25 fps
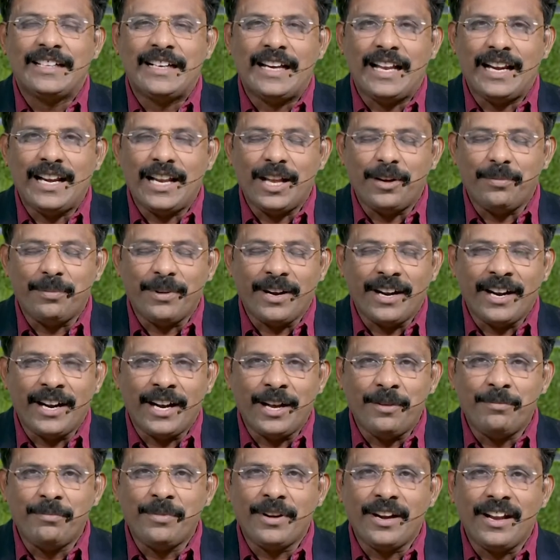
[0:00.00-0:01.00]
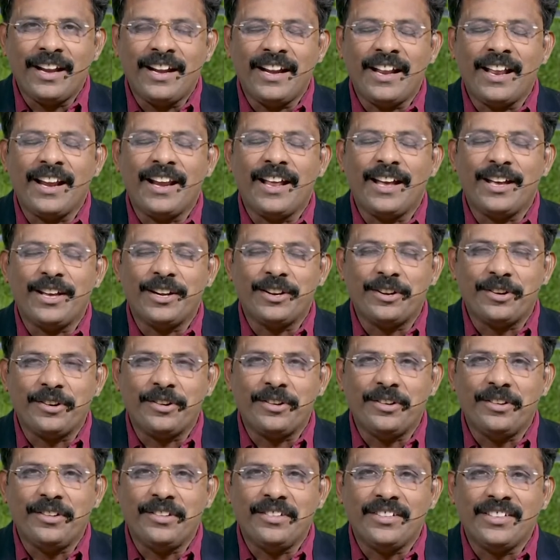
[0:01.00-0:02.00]
நல்லா இருப்பீங்கன்னு நம்புறேன் நல்லா
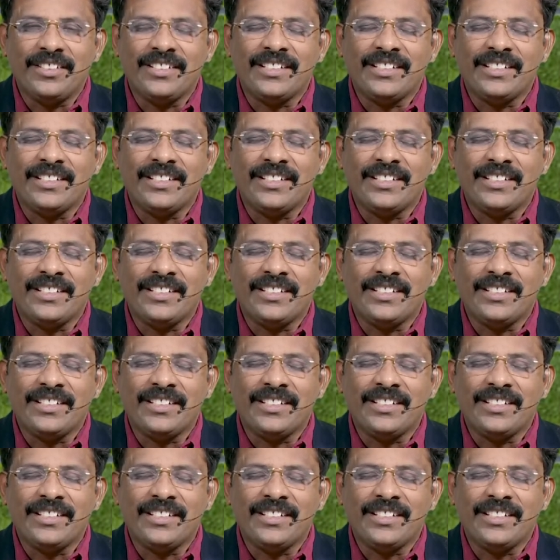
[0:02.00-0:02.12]
இருக்கணும்